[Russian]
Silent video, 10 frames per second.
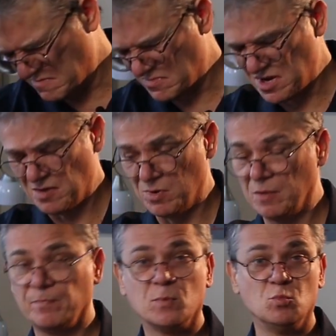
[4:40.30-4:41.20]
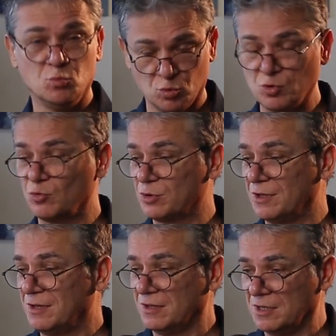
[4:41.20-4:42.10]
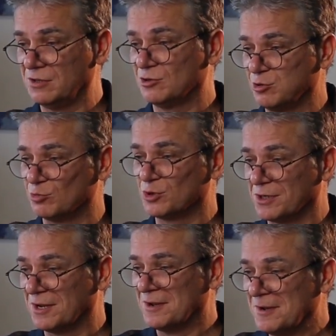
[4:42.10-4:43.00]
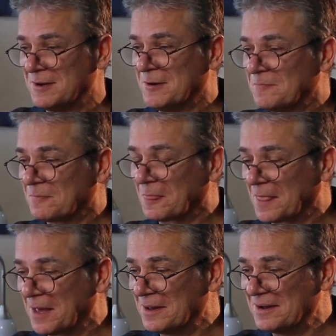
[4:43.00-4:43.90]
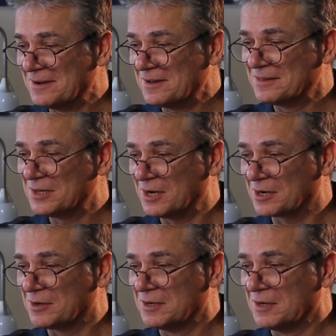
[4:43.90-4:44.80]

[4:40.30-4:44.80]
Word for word: мне бы Мурку тогда надо слушать. Э, так,